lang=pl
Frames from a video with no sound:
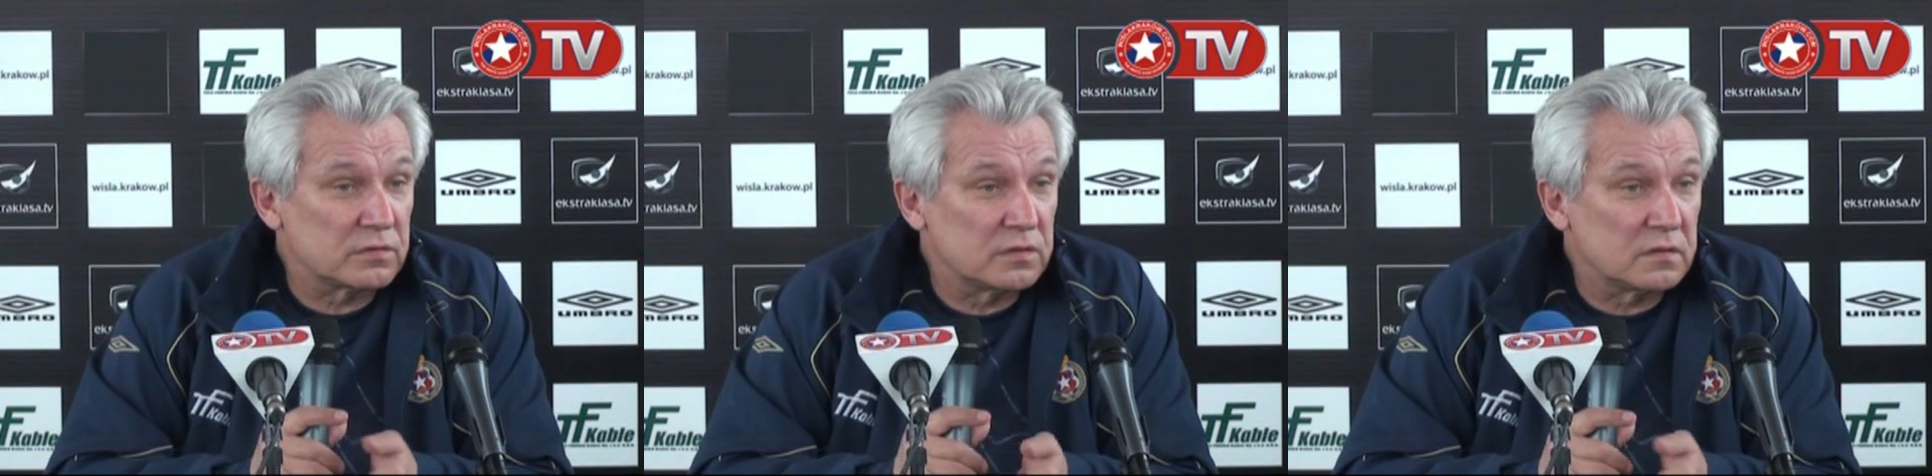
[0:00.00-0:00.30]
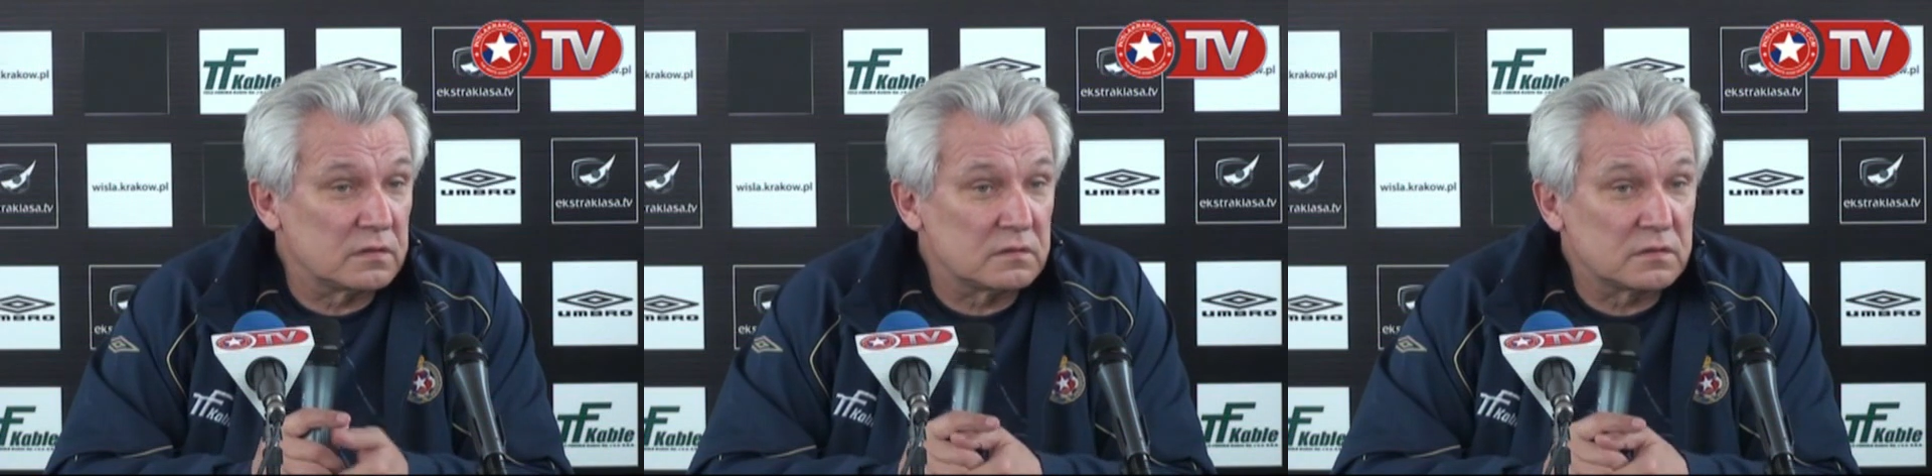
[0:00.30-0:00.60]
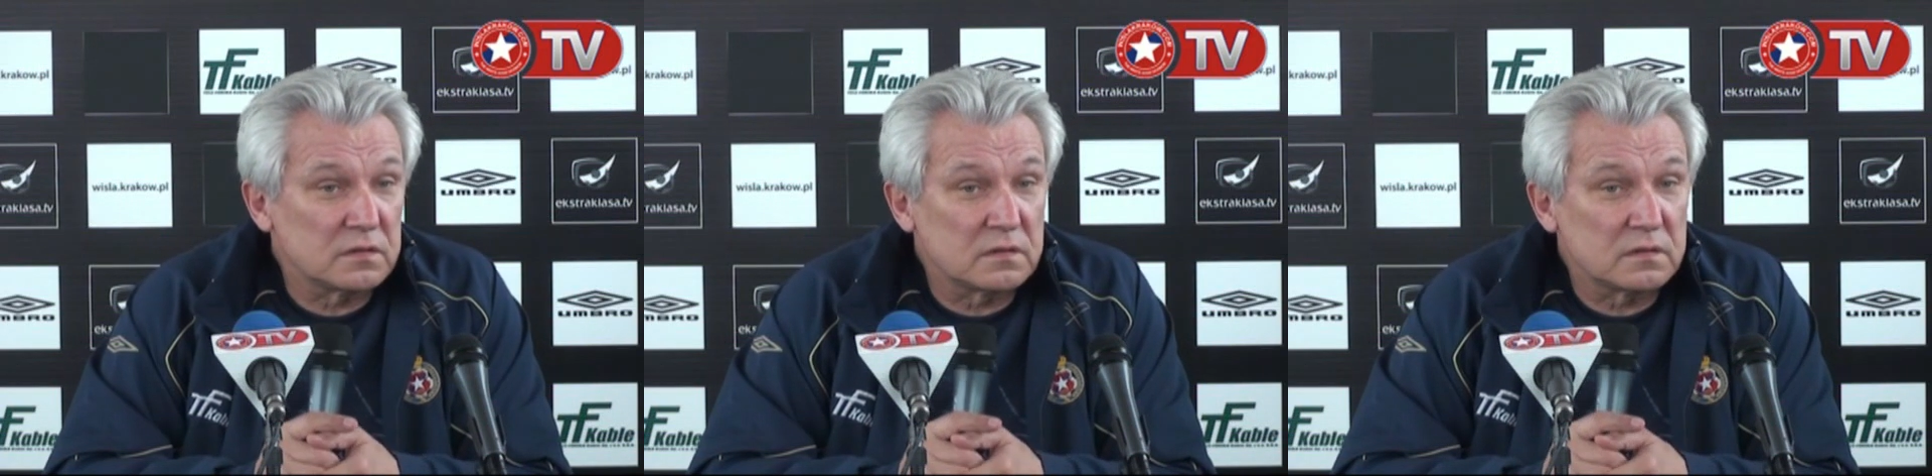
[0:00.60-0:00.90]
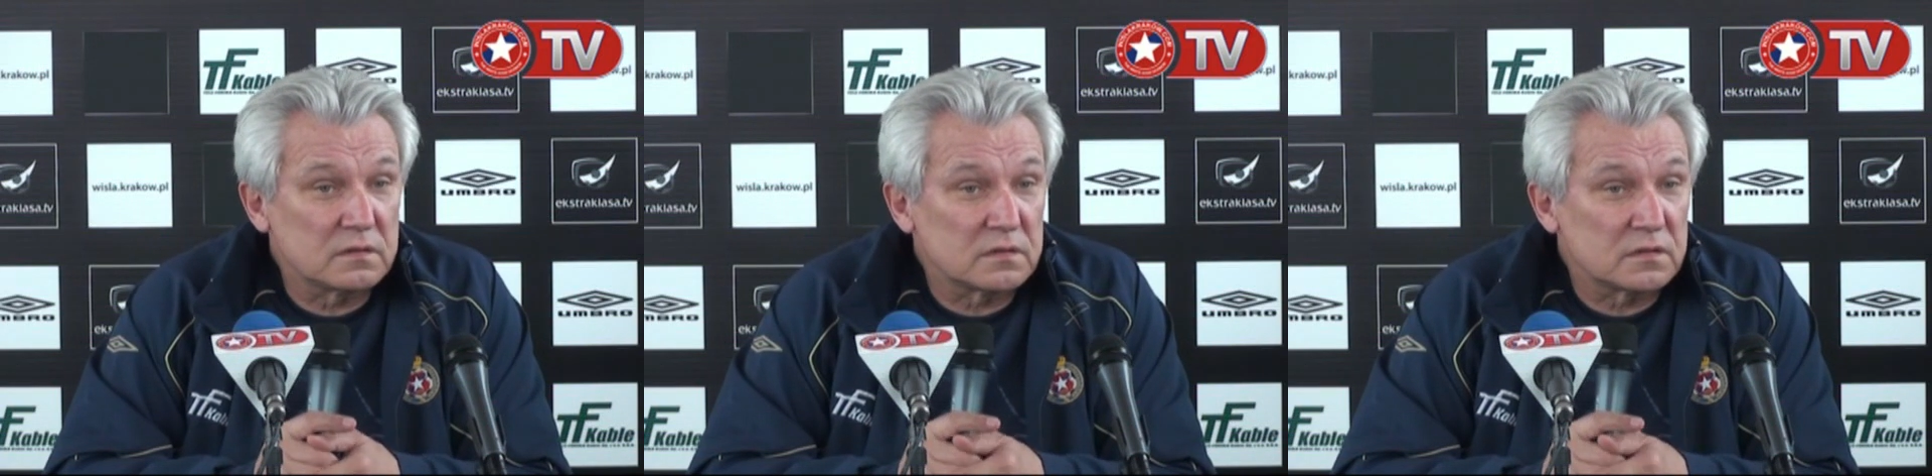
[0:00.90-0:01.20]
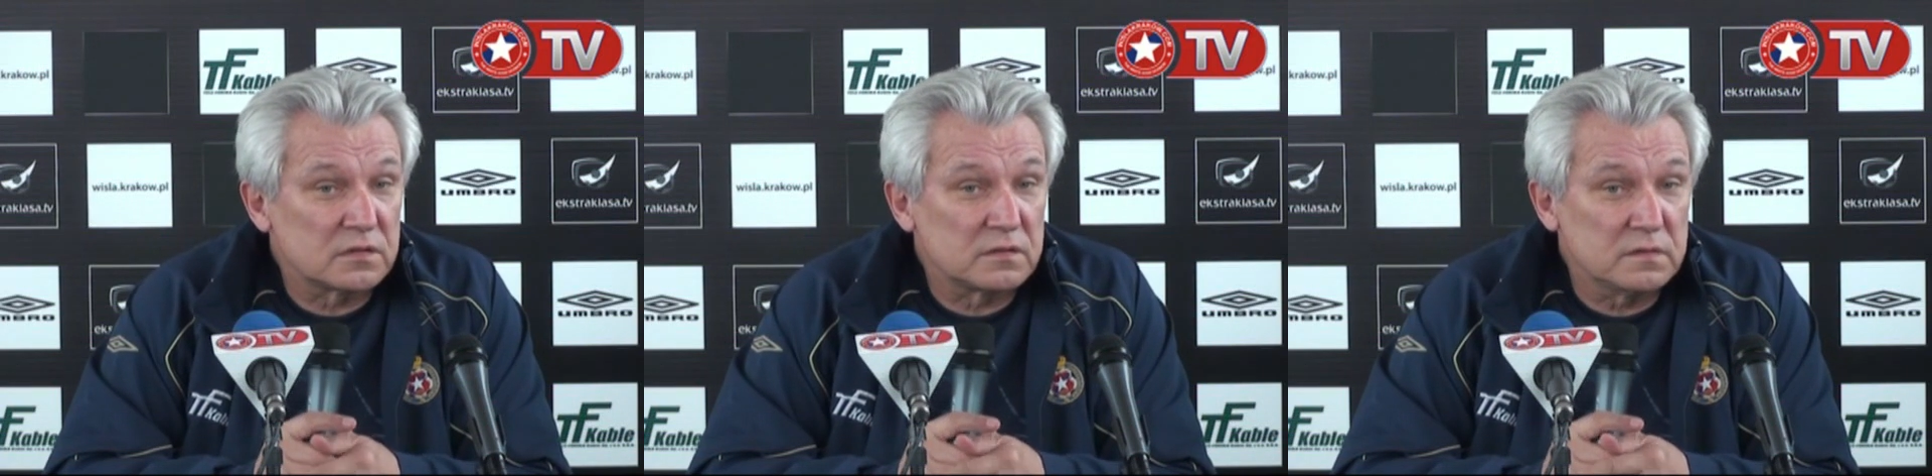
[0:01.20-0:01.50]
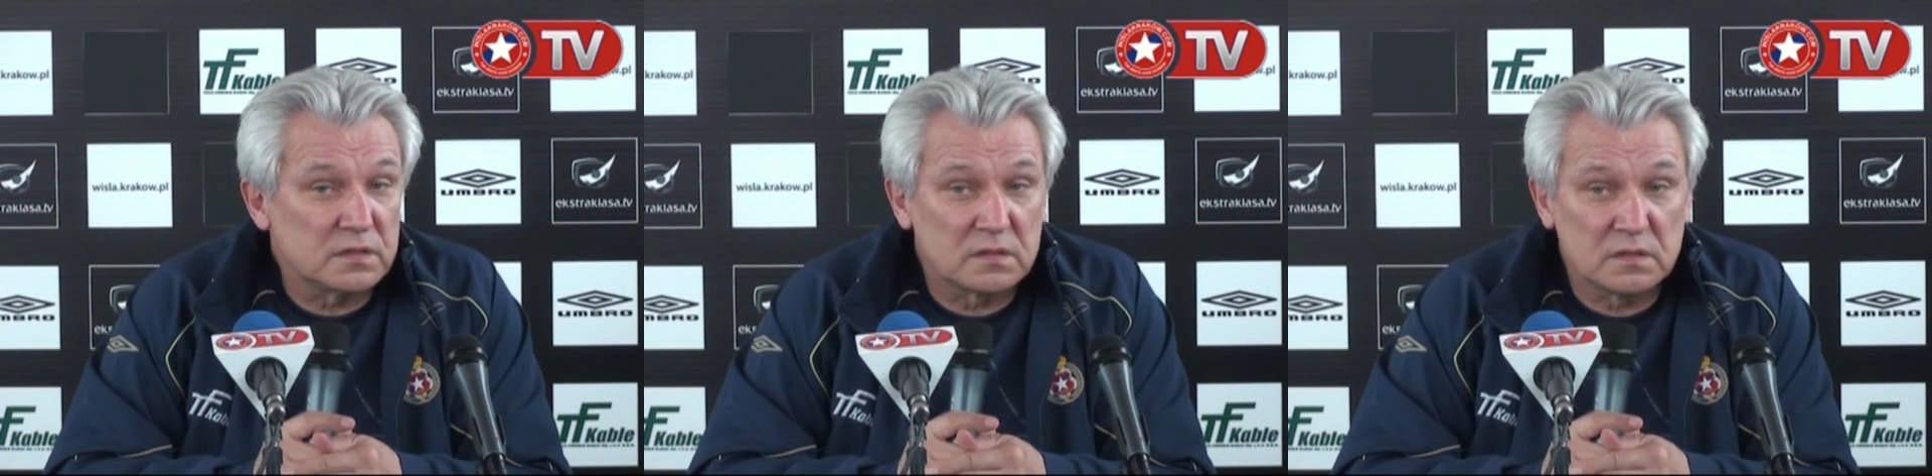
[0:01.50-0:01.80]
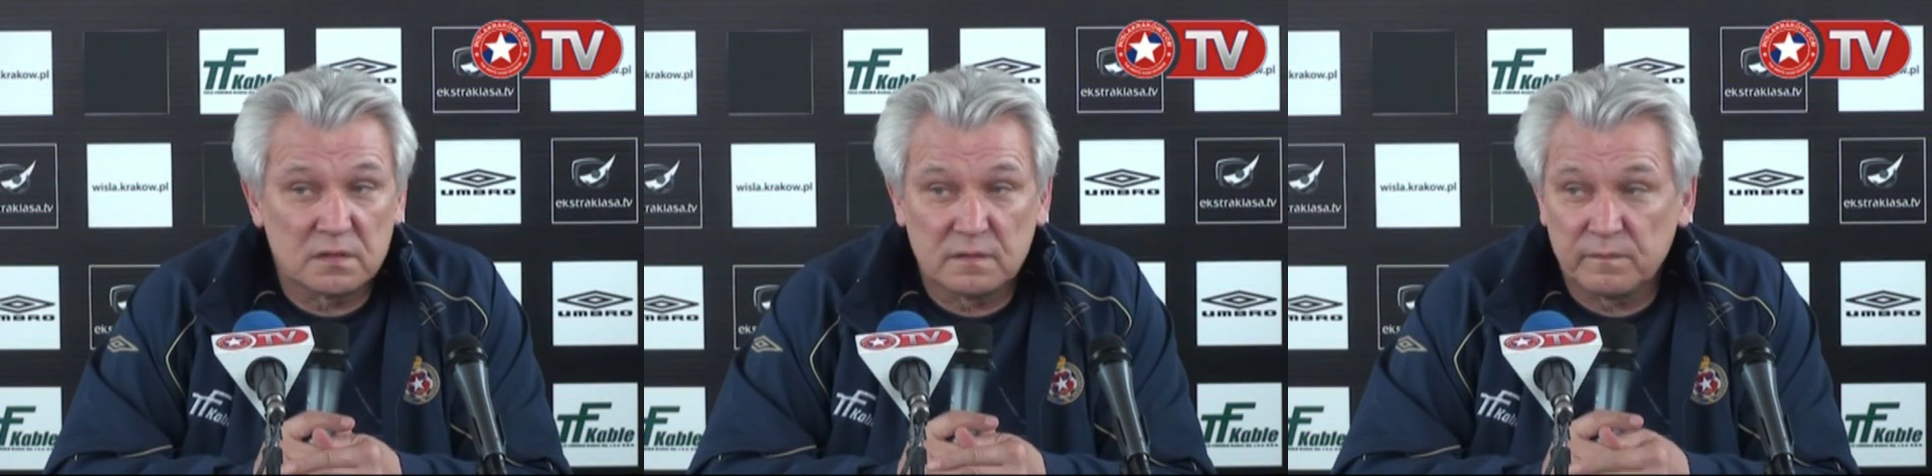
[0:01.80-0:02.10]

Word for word: no, że, że, że rzeczywiście